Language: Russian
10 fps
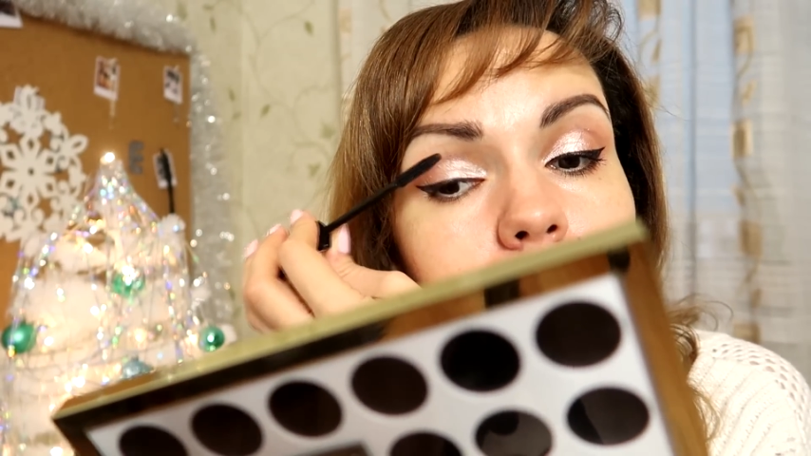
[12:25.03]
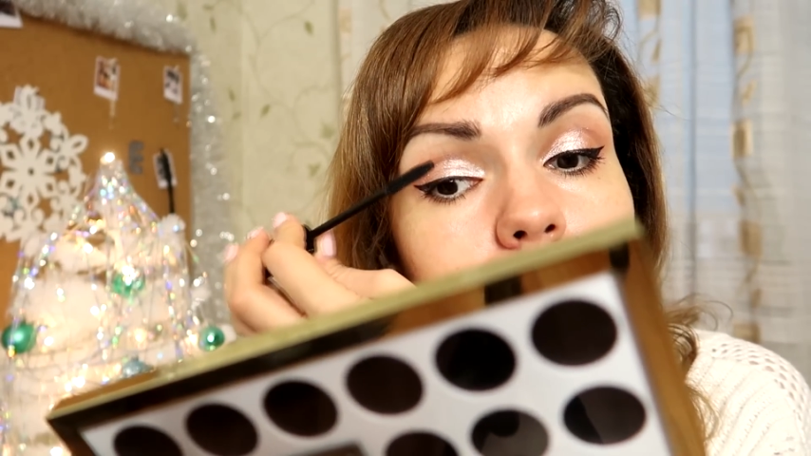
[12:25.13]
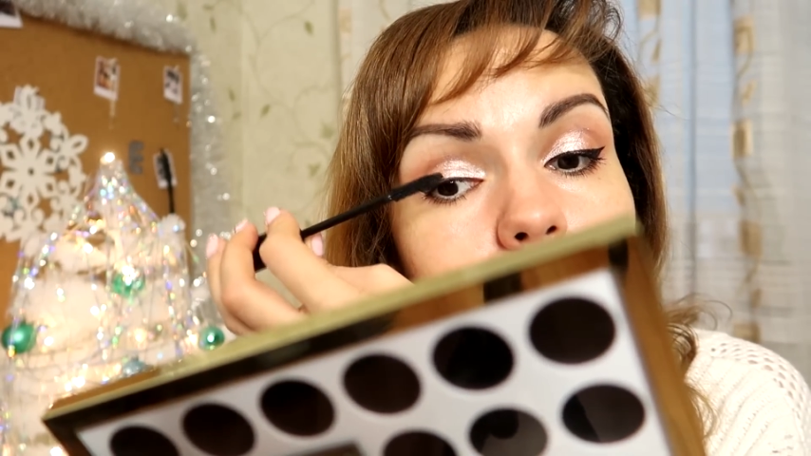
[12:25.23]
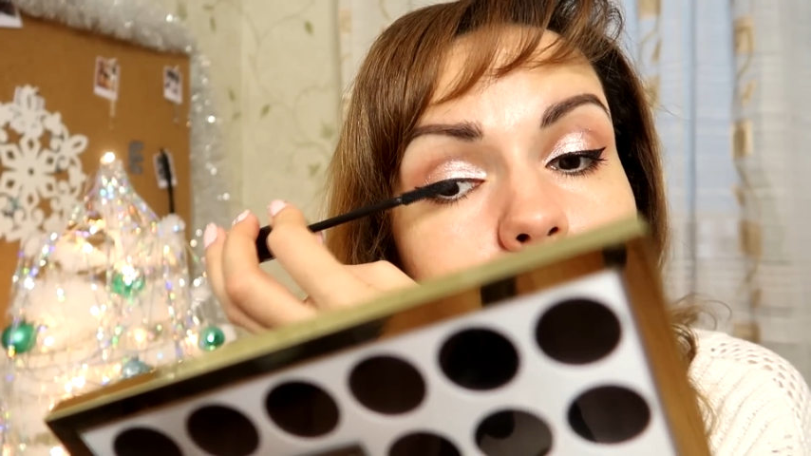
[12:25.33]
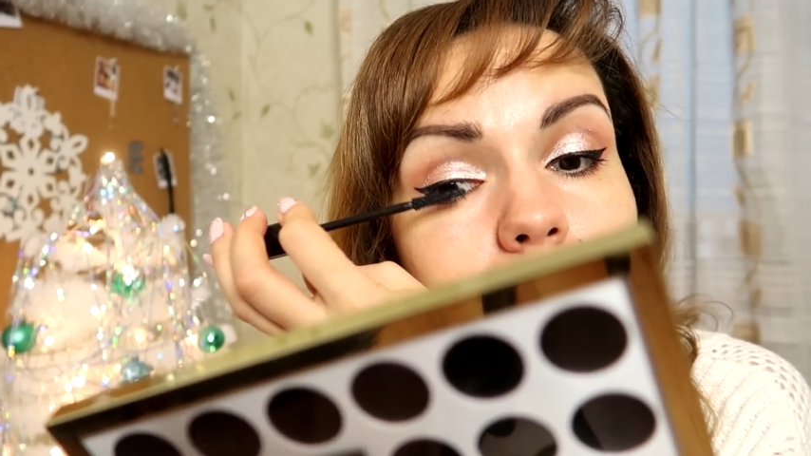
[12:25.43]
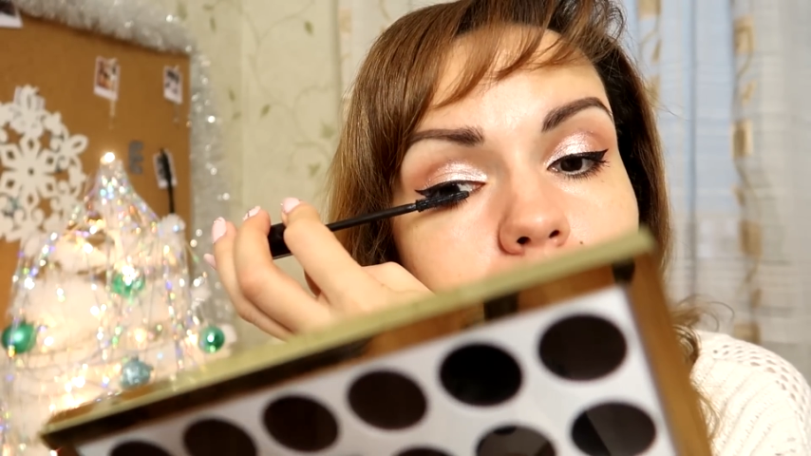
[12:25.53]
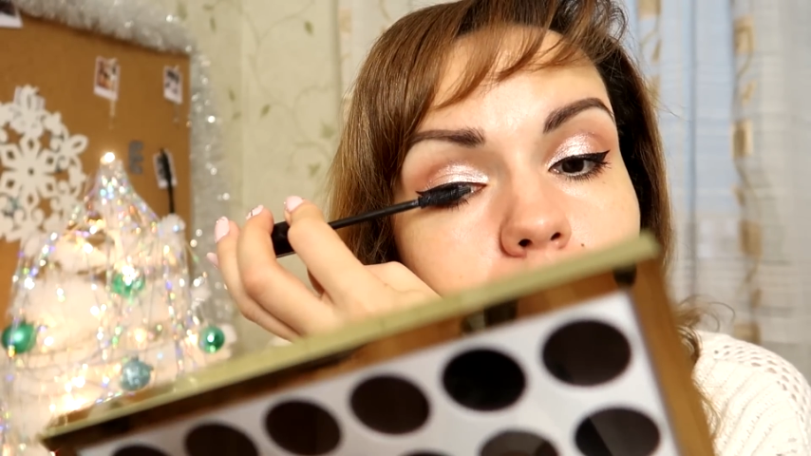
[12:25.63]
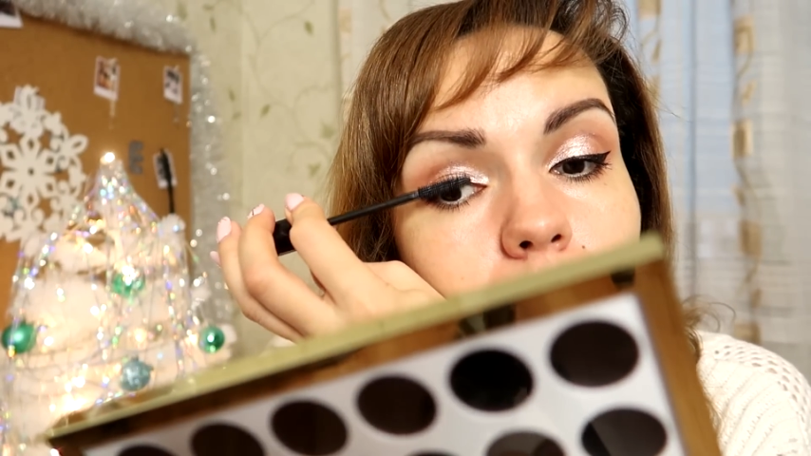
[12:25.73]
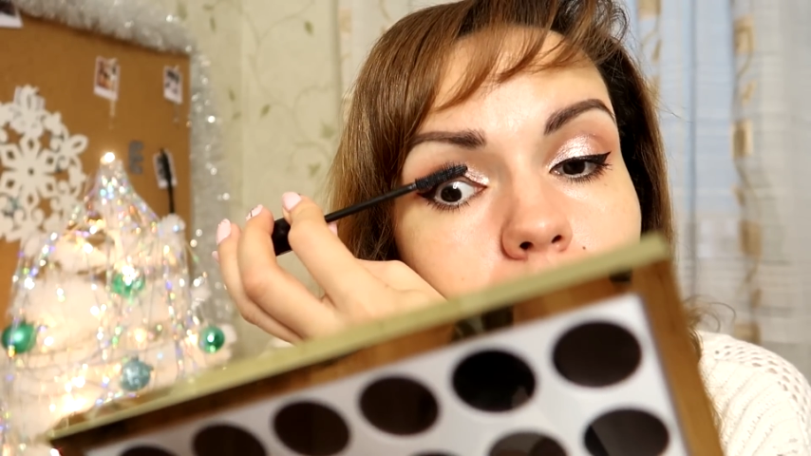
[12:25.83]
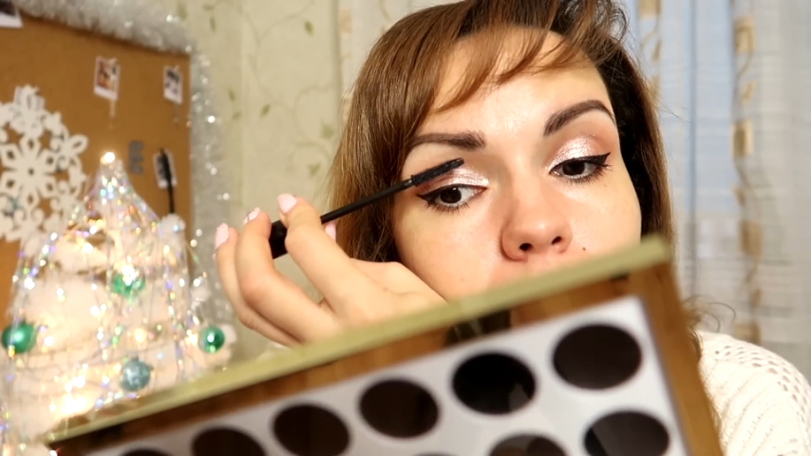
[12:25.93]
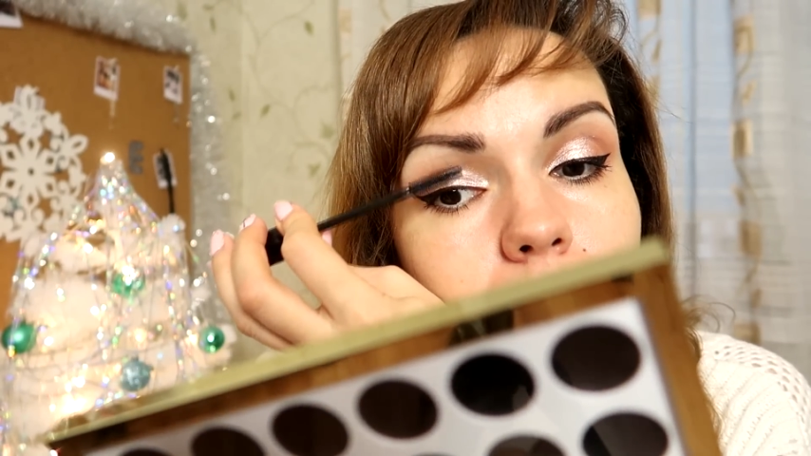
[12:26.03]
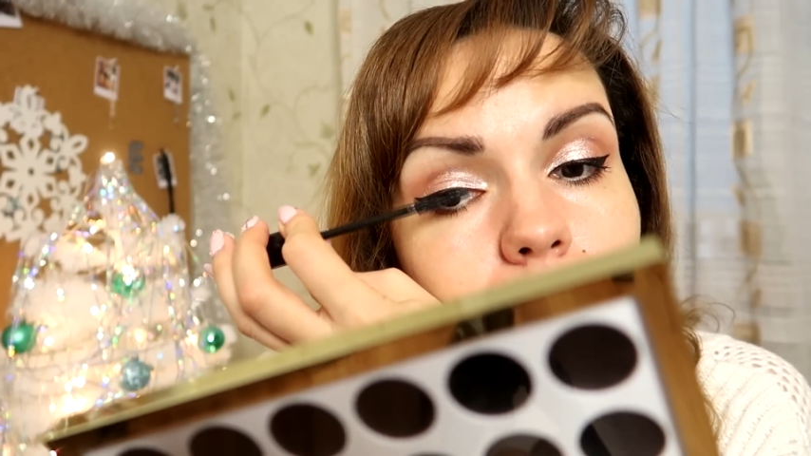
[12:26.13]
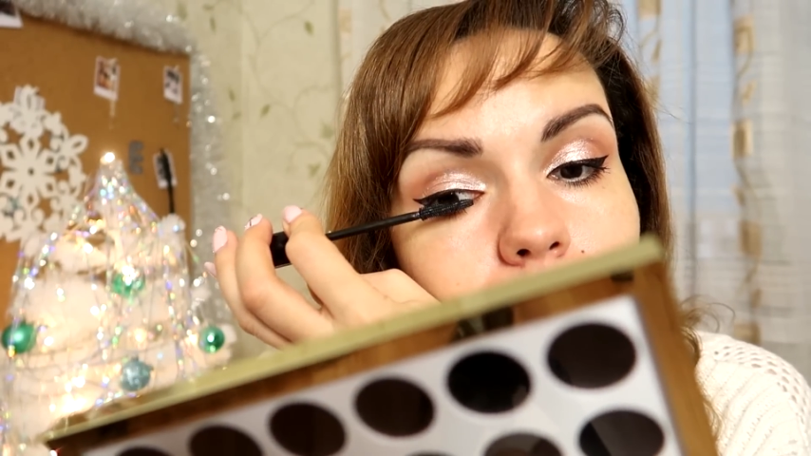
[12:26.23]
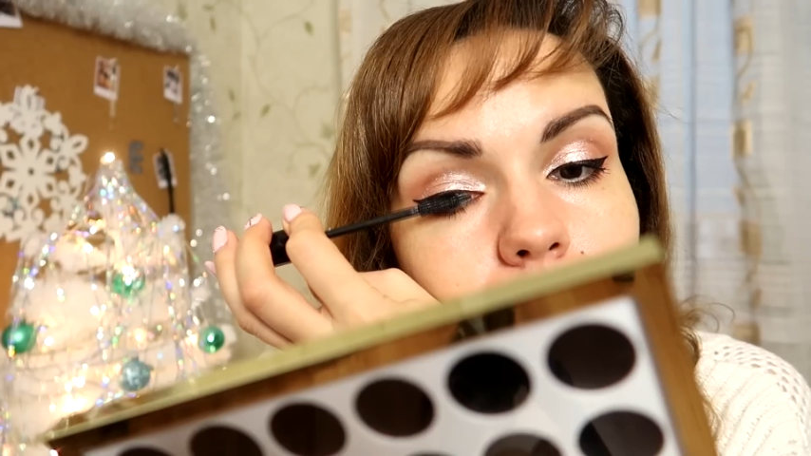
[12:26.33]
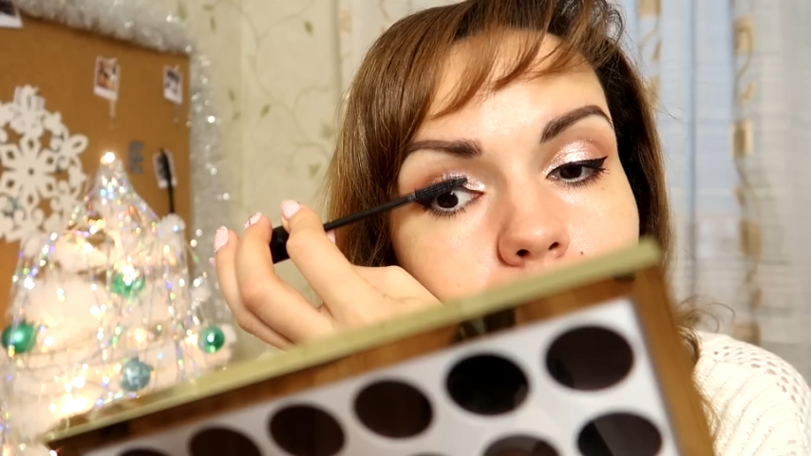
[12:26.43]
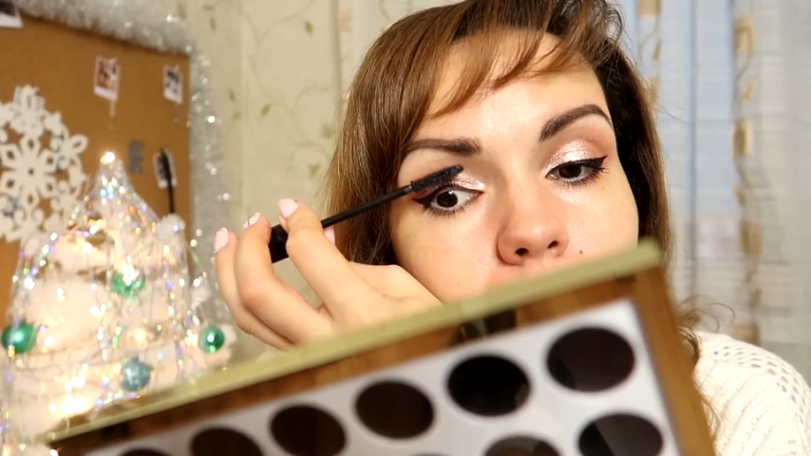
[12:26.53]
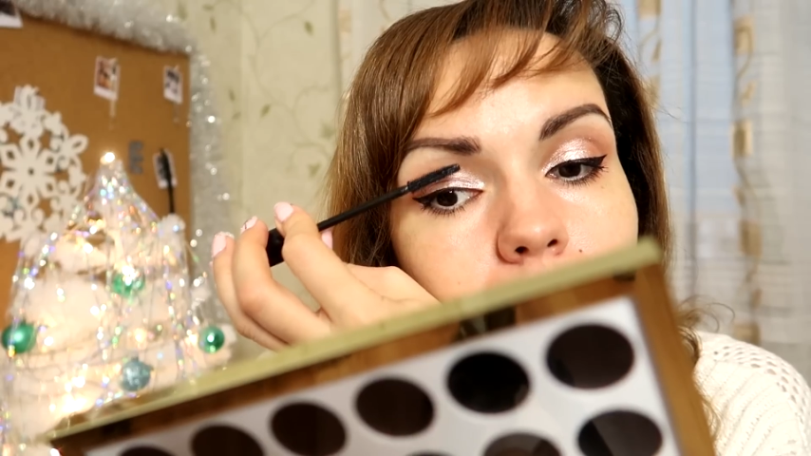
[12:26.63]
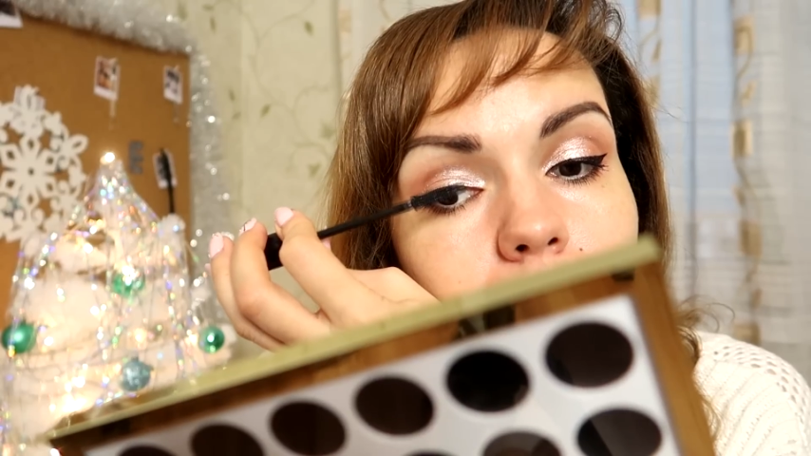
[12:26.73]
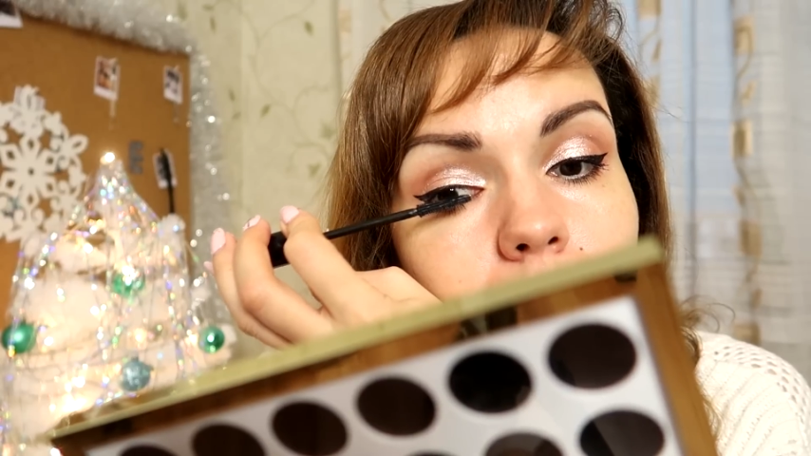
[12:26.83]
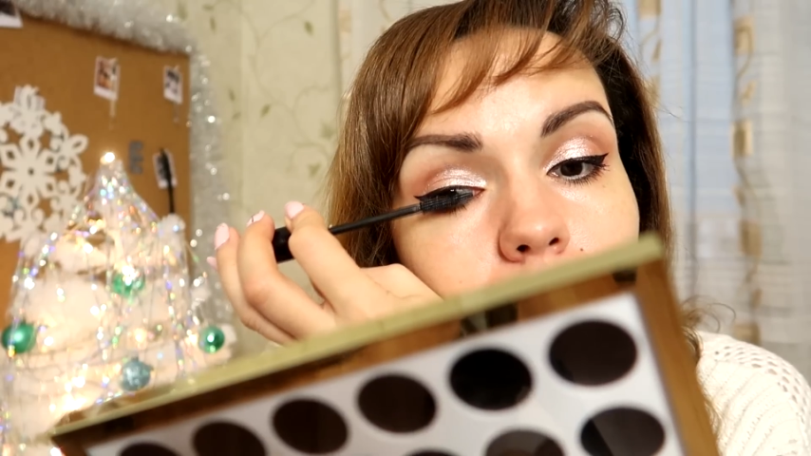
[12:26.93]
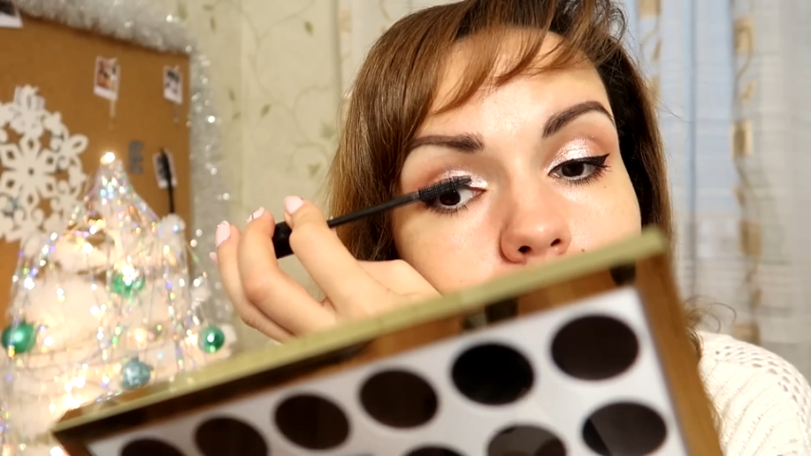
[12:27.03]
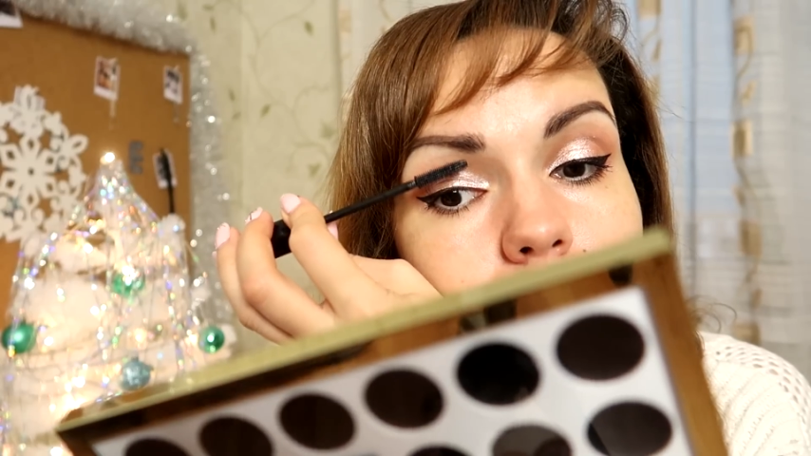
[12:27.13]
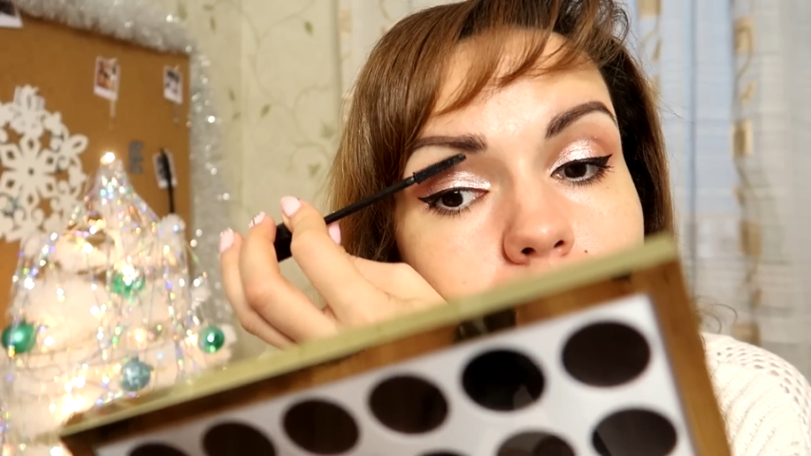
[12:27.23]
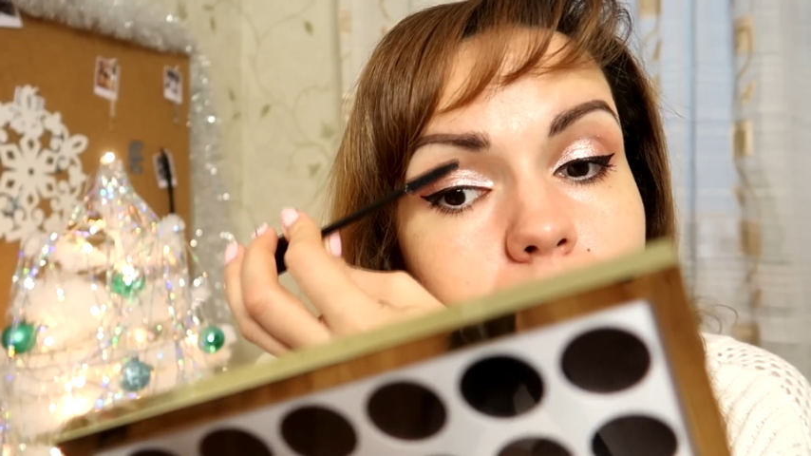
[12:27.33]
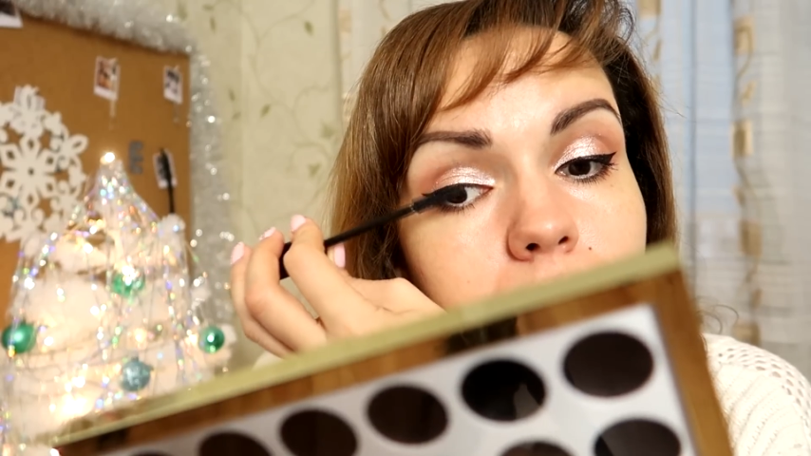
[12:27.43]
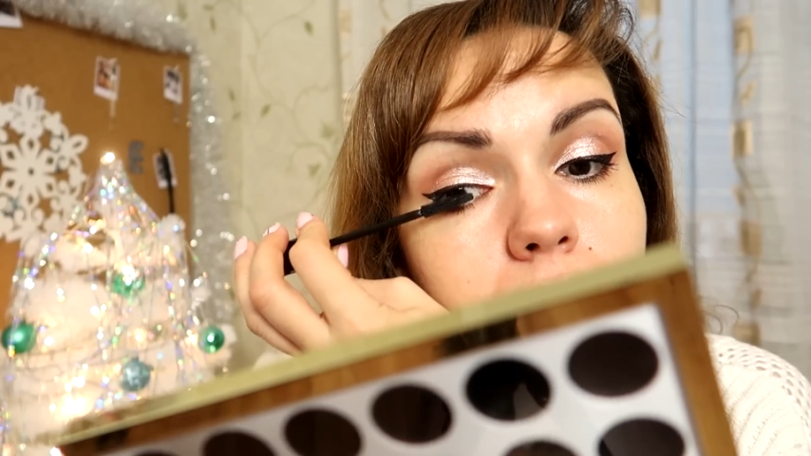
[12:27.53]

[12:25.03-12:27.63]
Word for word: Ну, во-первых, долго, очень